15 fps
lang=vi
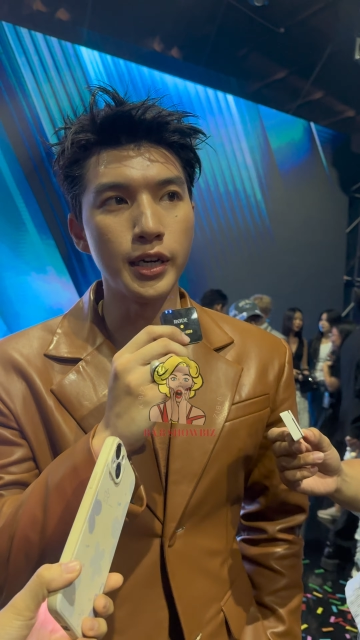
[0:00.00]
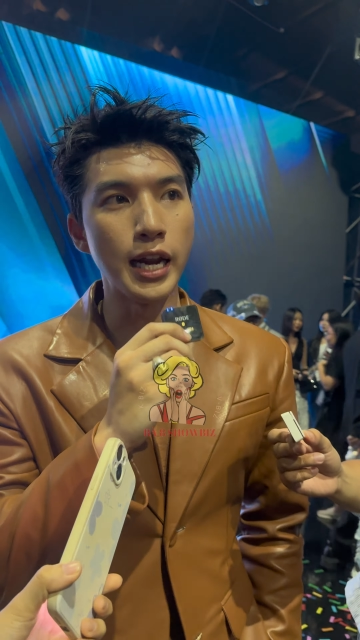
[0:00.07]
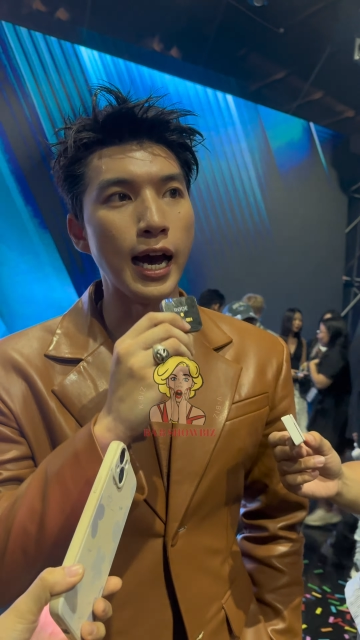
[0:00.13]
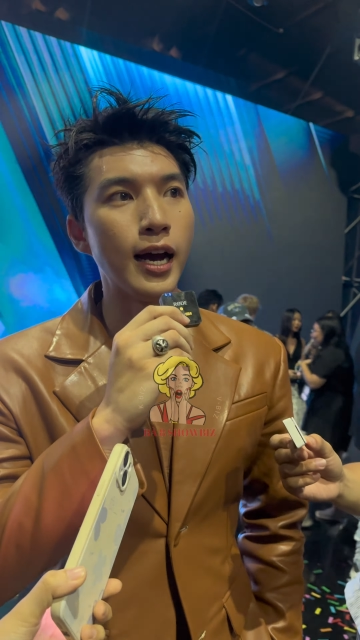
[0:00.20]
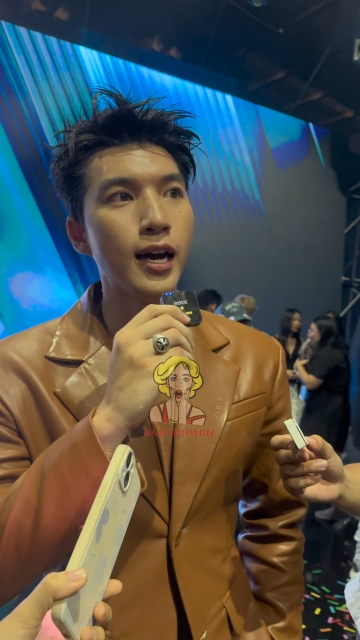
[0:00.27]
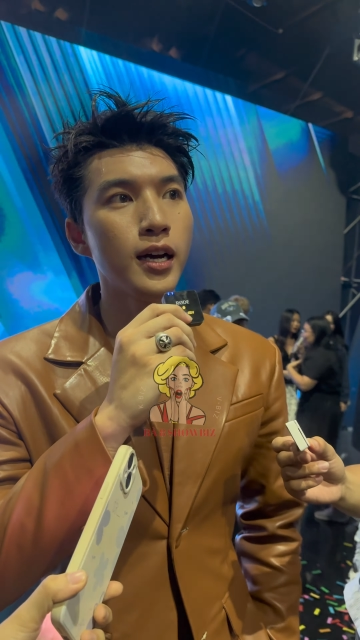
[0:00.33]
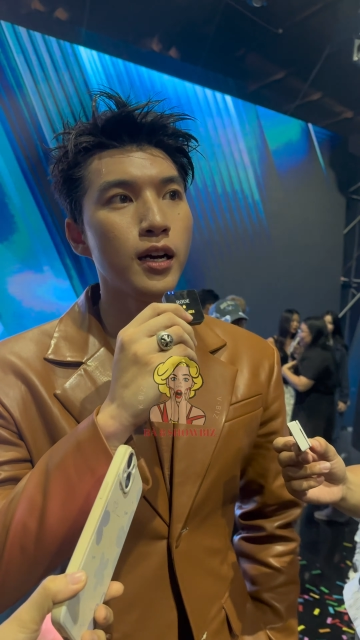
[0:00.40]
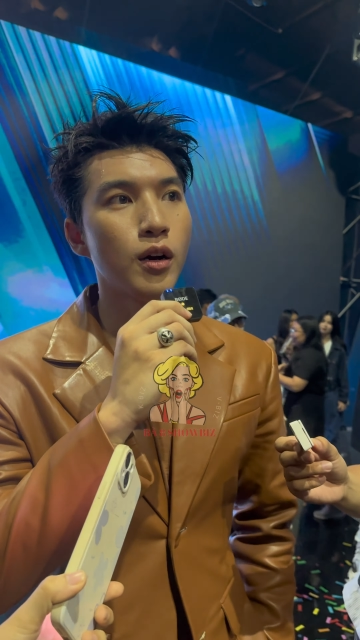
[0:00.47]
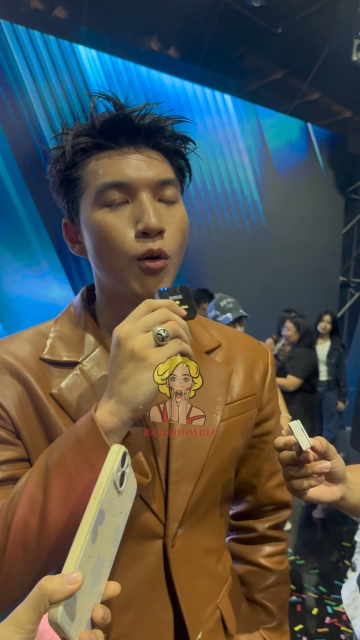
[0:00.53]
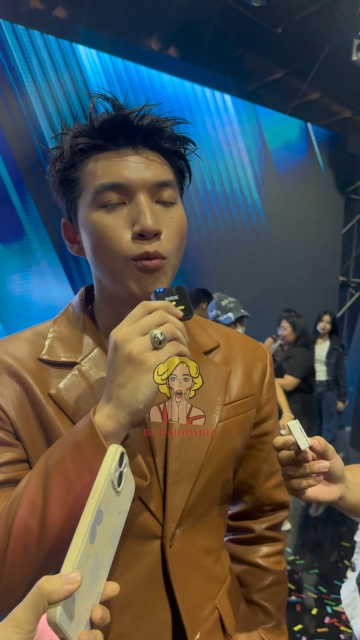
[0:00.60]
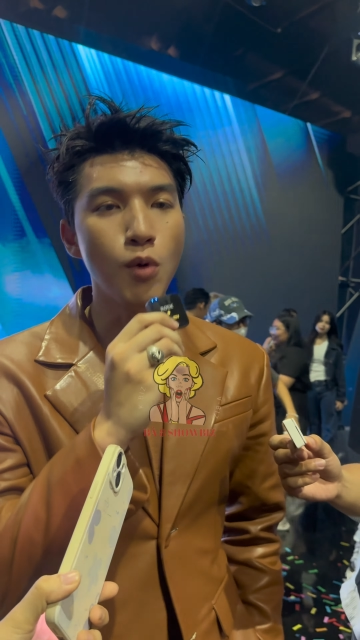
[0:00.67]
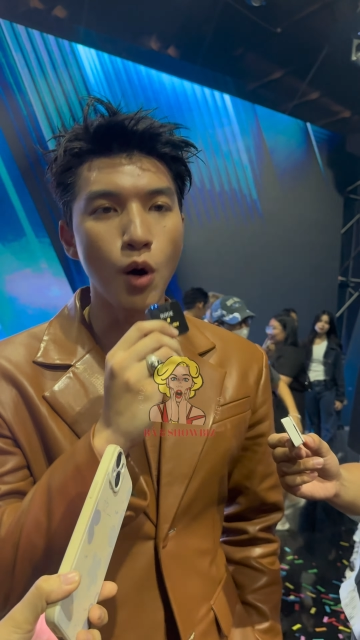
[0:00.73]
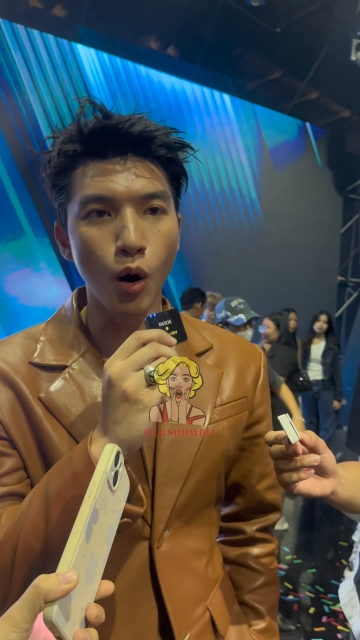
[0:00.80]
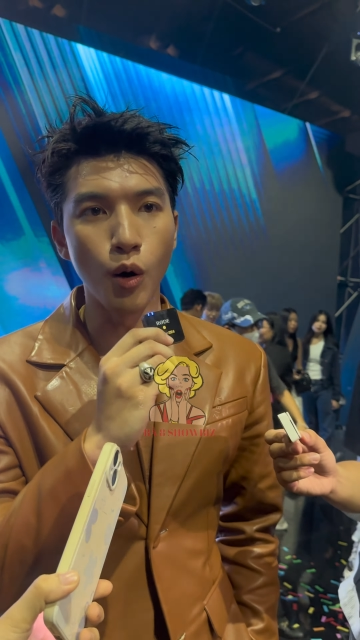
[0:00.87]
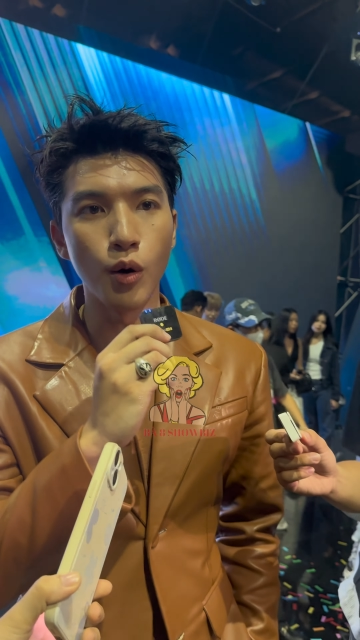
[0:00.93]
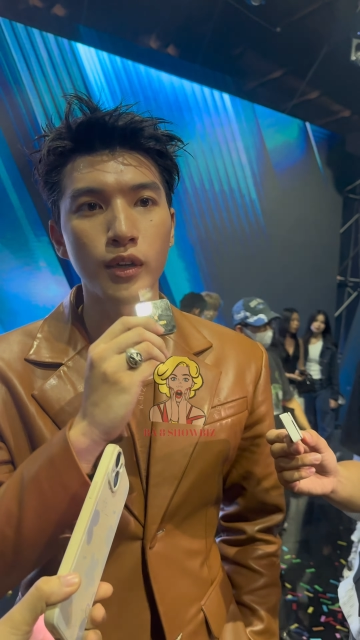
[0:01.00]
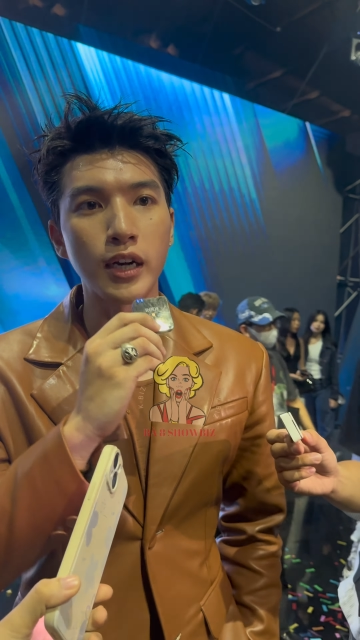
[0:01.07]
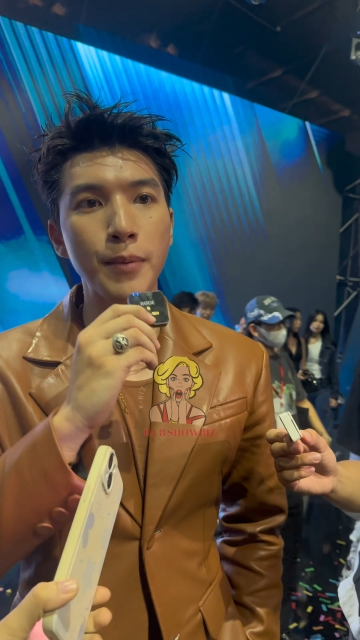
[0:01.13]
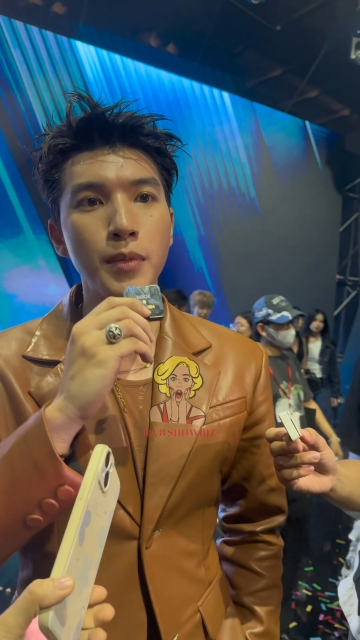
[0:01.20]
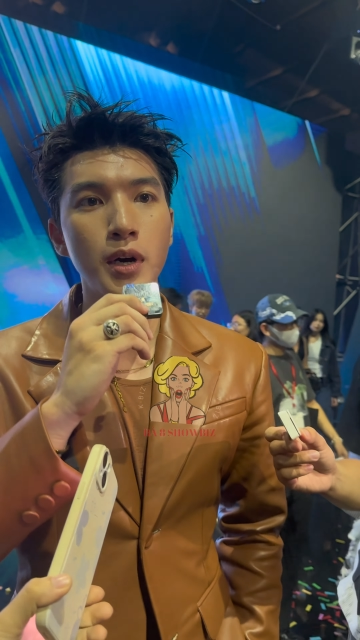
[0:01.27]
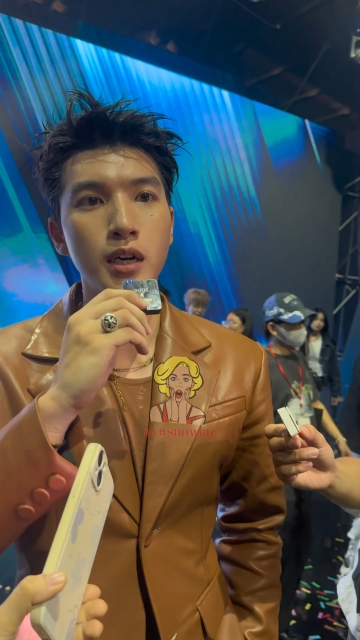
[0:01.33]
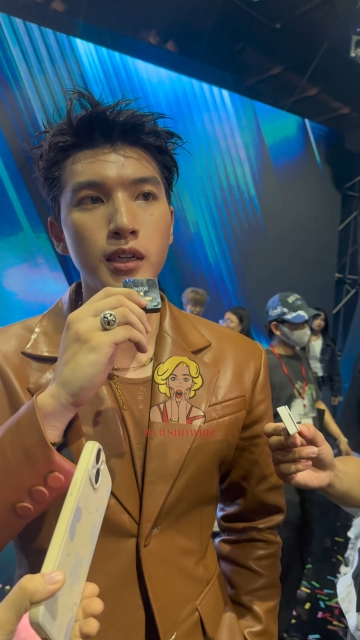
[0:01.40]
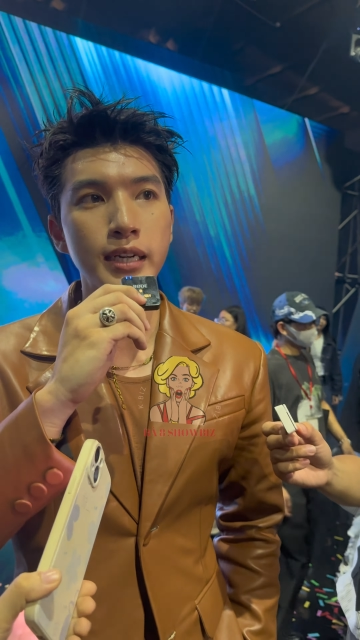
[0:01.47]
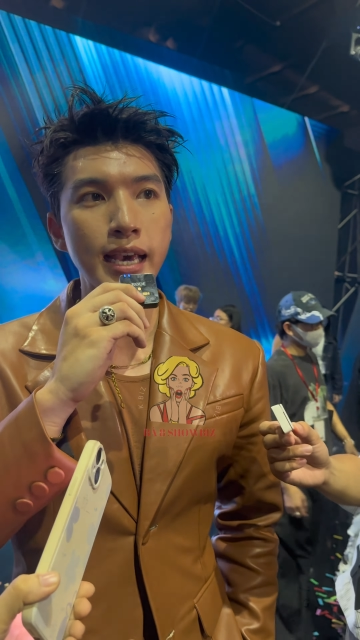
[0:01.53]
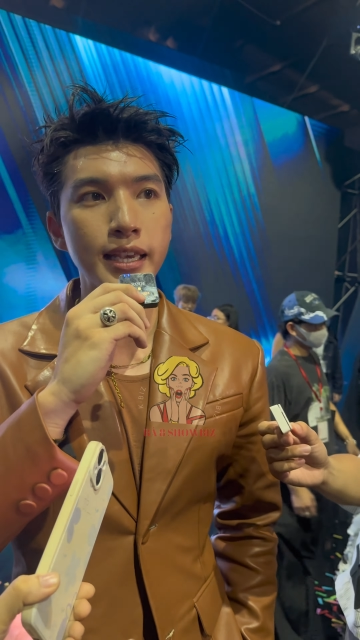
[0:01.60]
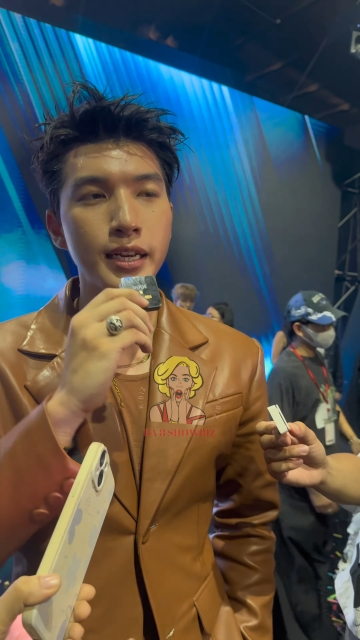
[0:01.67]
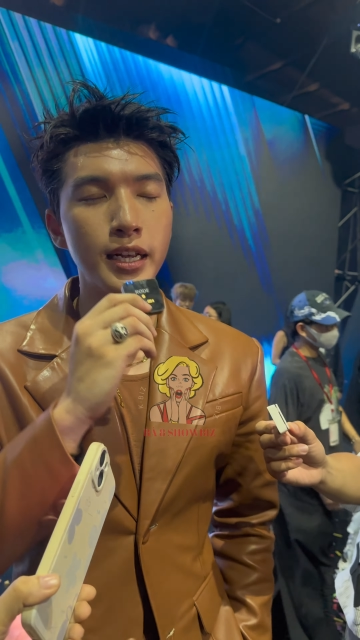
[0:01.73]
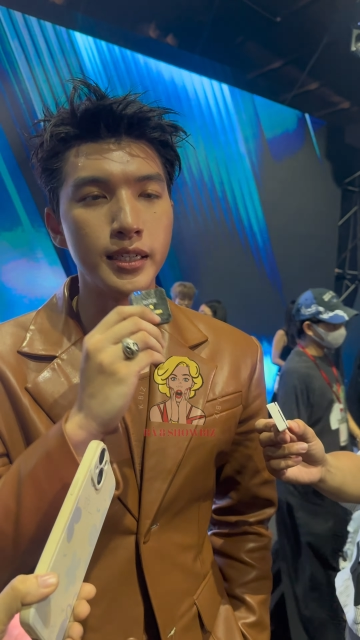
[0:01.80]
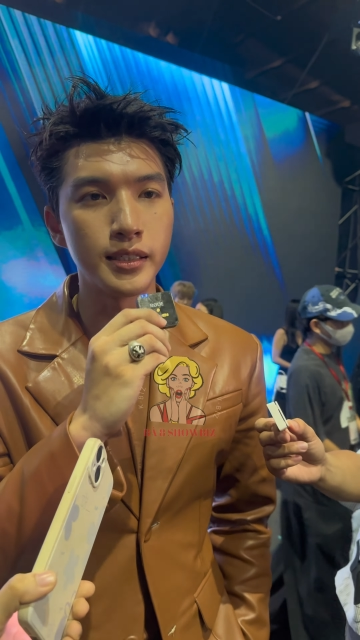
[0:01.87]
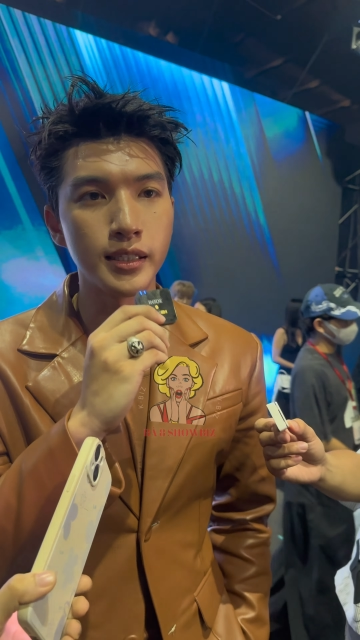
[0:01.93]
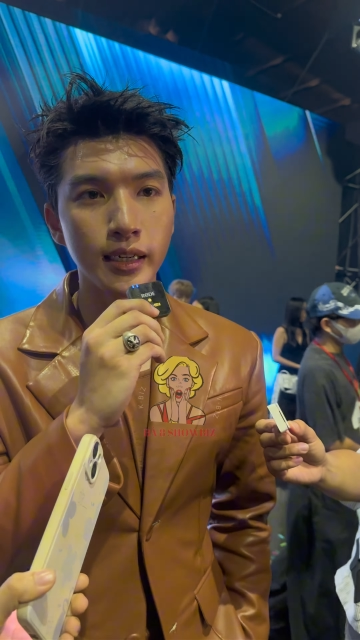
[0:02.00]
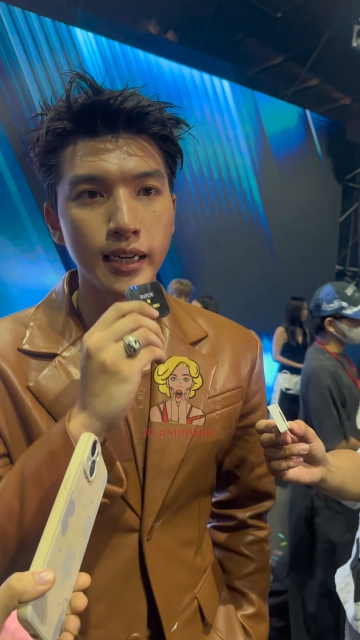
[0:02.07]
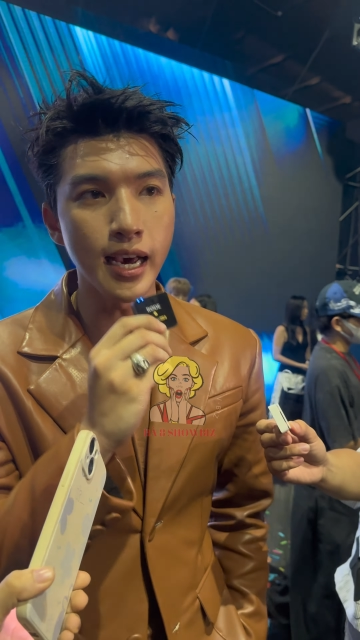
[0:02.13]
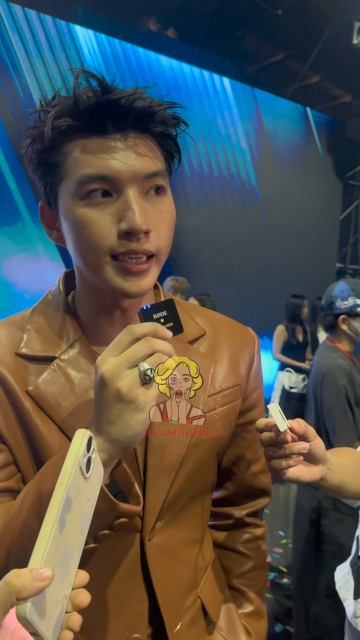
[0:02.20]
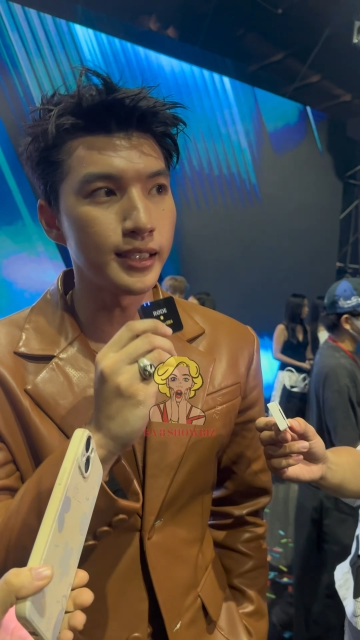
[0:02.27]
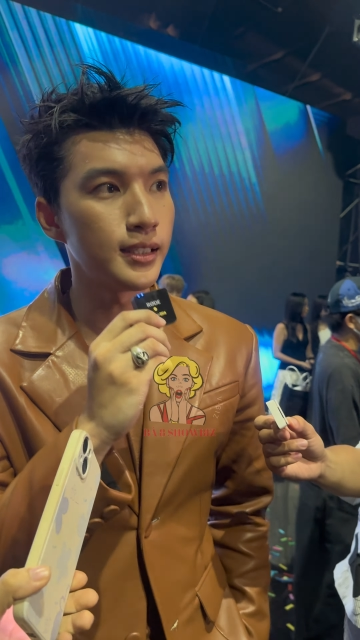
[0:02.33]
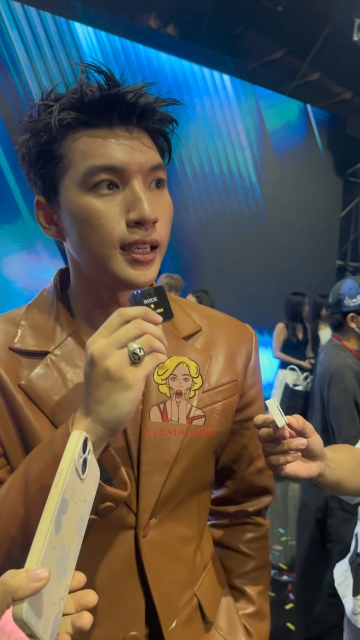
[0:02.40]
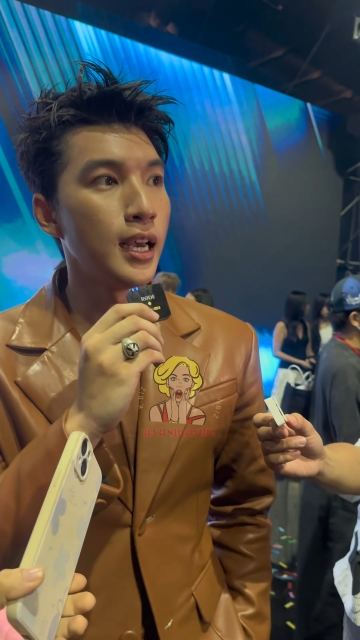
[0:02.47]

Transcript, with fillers: đã ủng hộ cảm ơn đại gia đình Sunday